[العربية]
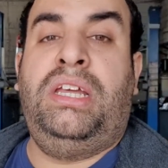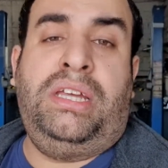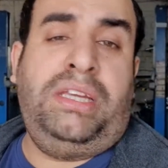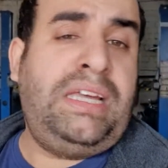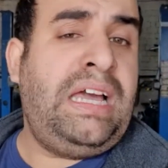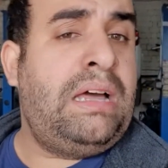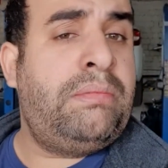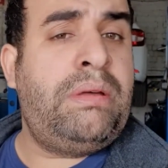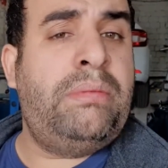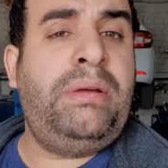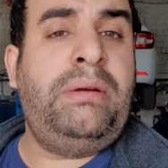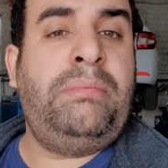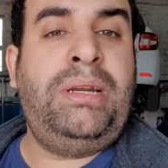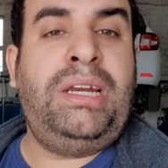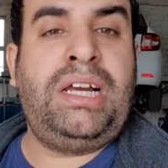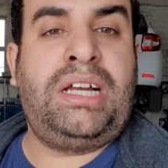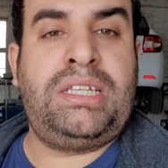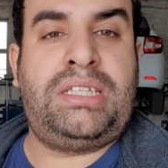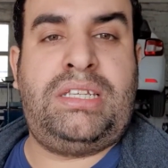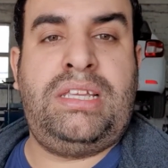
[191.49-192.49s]
يا اما بيعمل
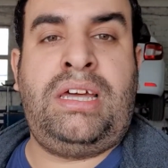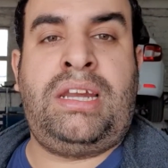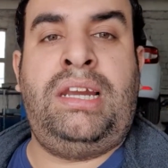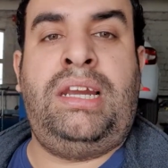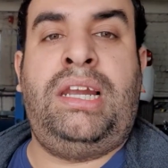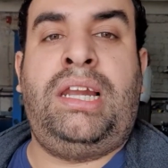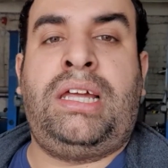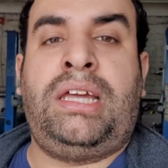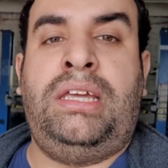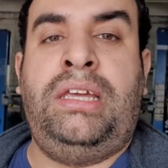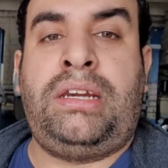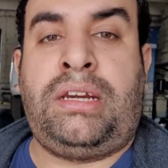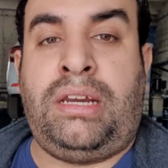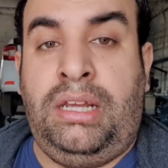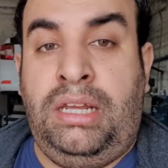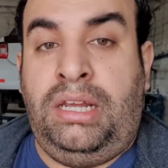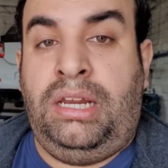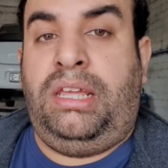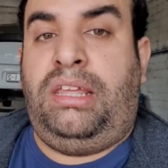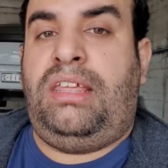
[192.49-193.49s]
لك السياره للاخير
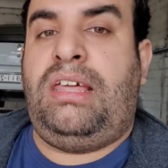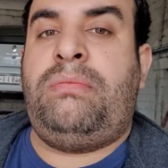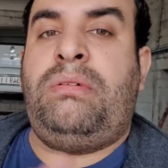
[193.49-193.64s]
يا